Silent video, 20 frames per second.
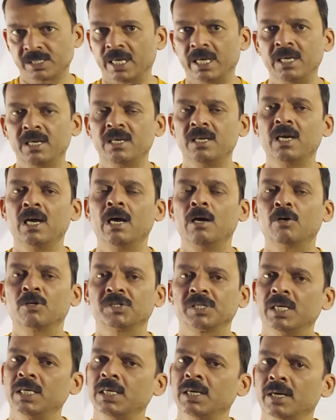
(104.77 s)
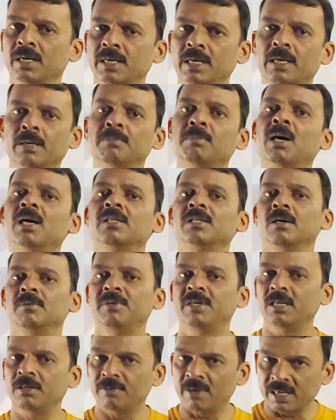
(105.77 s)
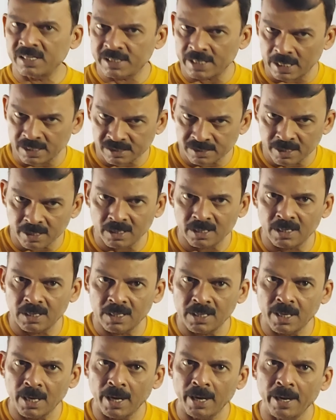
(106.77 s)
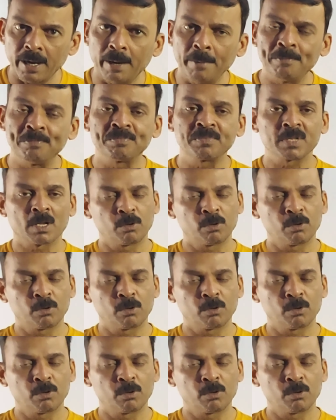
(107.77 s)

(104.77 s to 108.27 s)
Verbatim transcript: सही किया है और सही करने के बाद अभी रिवाइज आंसर की दिया गया है